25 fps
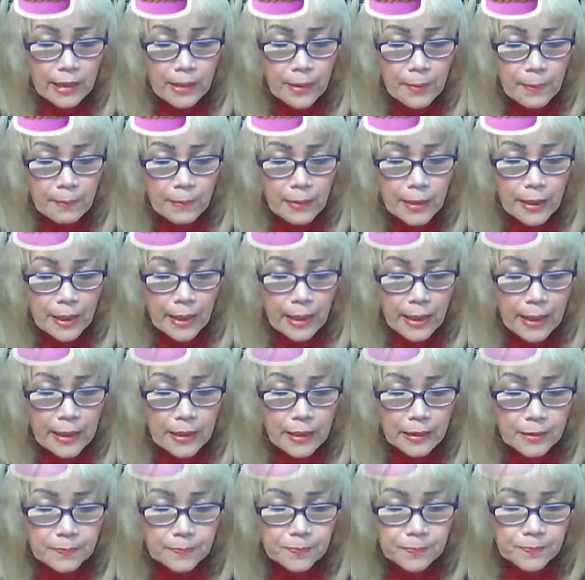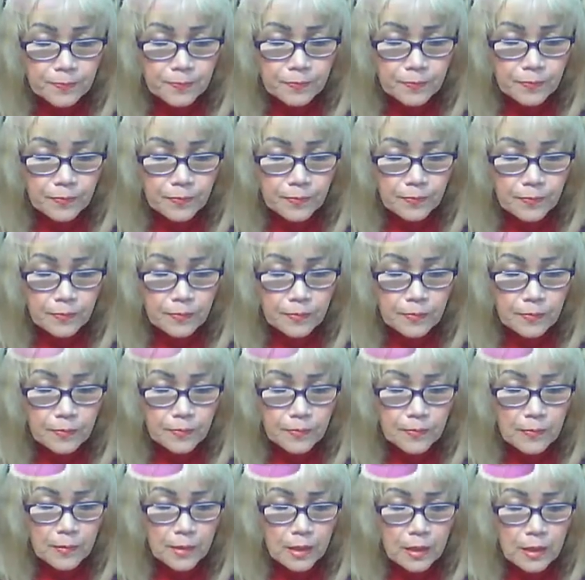come back.
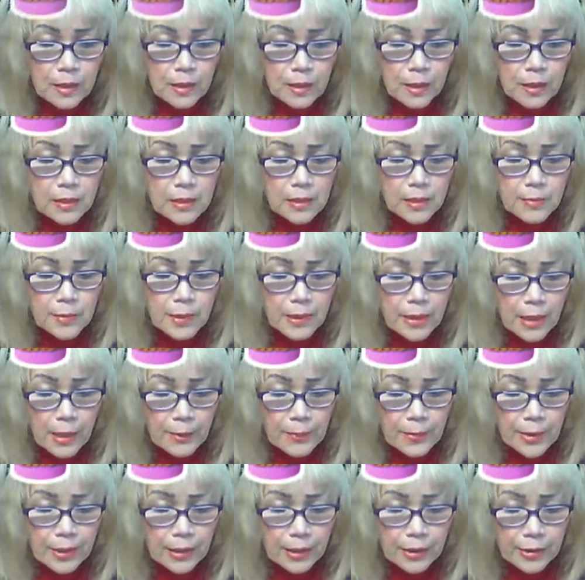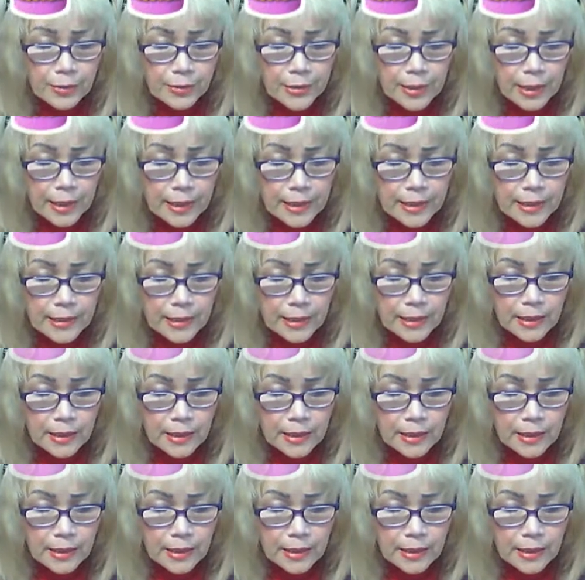Kasi marami kayo guys.